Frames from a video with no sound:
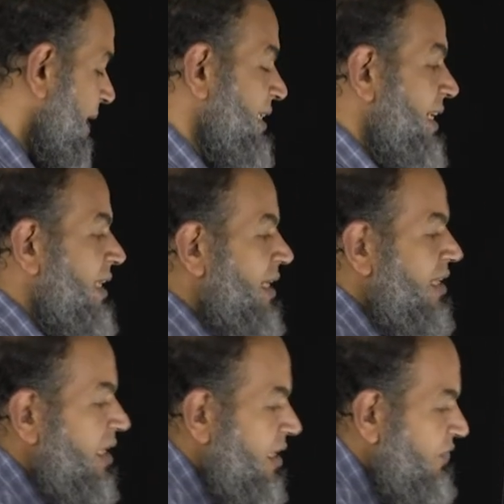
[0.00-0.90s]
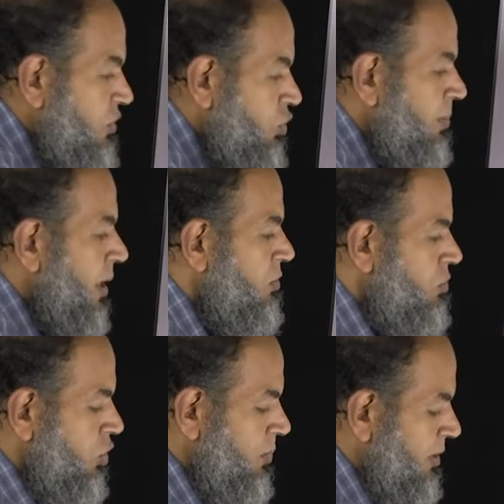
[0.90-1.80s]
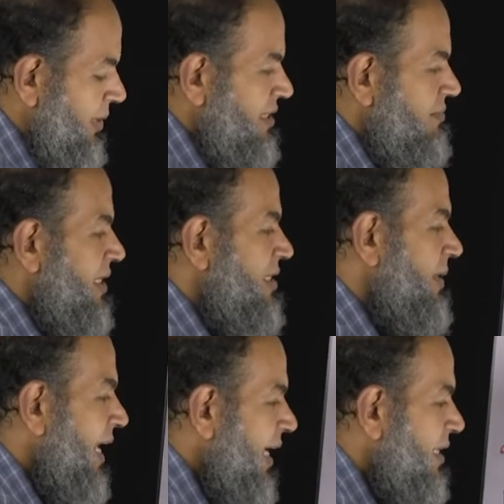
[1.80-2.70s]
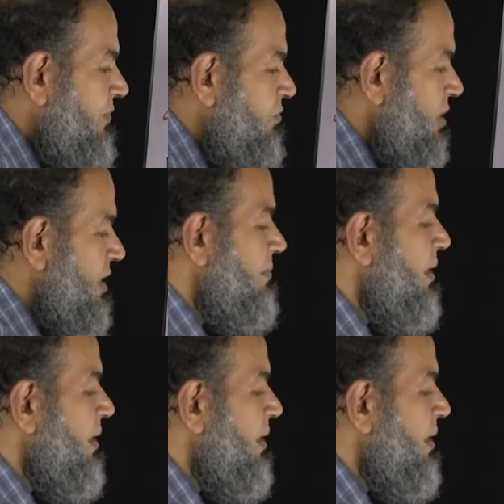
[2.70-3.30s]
بعد كده هنا في تربه وتربه يبقى لازم تحسب الاكتف وتحسب